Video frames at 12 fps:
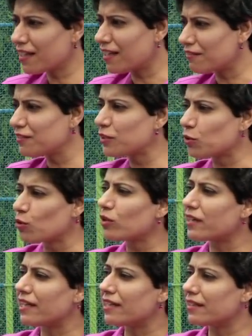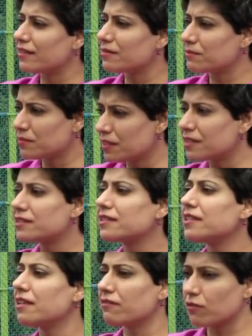का काफ़ी रोल रहा है
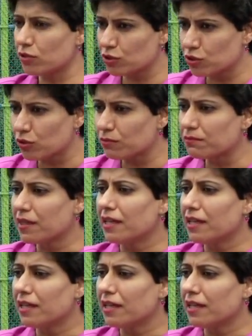नर्सरी ऑफ कोर्स जो